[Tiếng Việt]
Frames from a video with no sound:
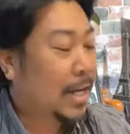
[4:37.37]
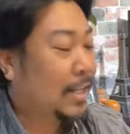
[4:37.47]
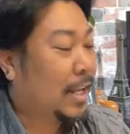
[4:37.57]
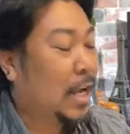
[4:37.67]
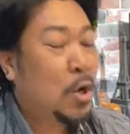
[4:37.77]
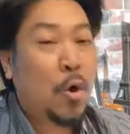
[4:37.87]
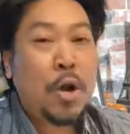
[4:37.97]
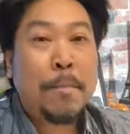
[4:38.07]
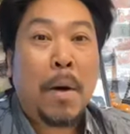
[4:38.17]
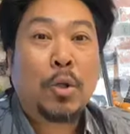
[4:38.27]
Cái chị
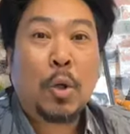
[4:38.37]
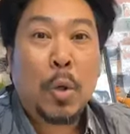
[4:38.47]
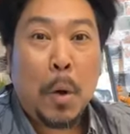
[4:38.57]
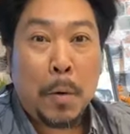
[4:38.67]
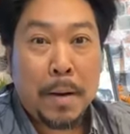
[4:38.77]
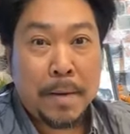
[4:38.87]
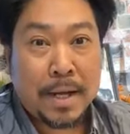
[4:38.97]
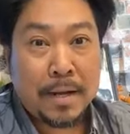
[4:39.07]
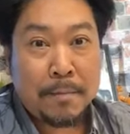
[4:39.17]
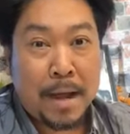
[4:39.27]
Google nó bự thù lù đó, mà
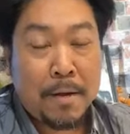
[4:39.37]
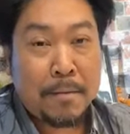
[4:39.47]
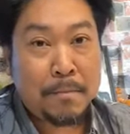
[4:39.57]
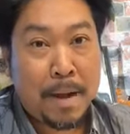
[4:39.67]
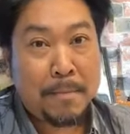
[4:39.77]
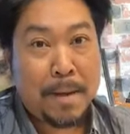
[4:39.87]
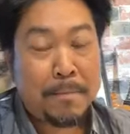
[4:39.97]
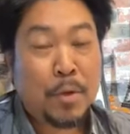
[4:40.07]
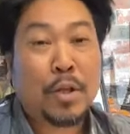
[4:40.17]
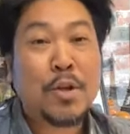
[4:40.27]
cái bảo mà mà
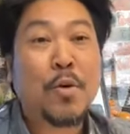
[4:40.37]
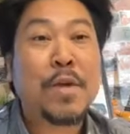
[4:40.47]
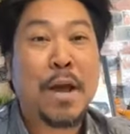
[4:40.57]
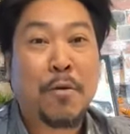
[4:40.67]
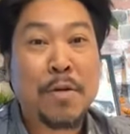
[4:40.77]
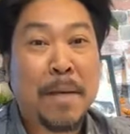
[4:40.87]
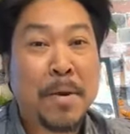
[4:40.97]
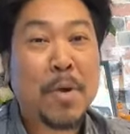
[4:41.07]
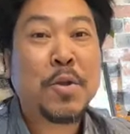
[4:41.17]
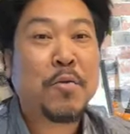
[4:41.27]
biểu tình khu nào khu nào
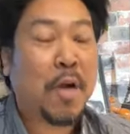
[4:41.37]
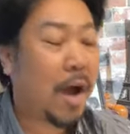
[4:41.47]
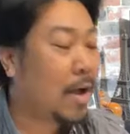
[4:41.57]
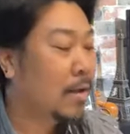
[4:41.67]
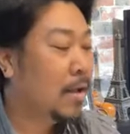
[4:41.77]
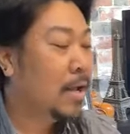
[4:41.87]
mày nói cho rõ.